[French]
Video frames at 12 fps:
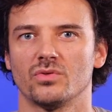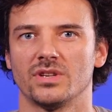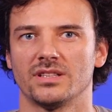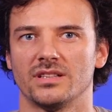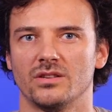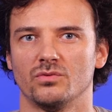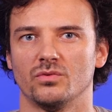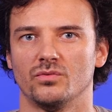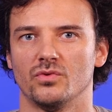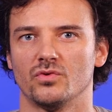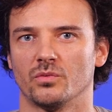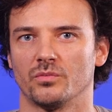sur lesquels nous ne
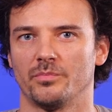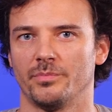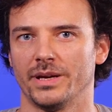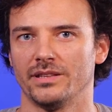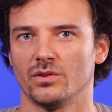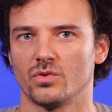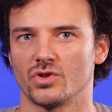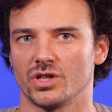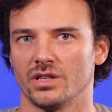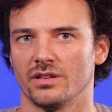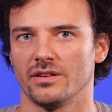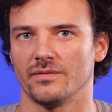voulions pas
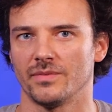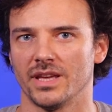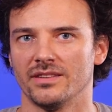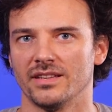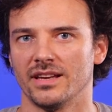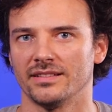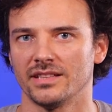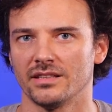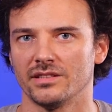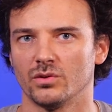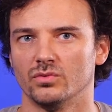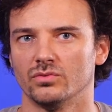déroger étaient la taille
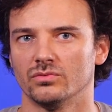des roues,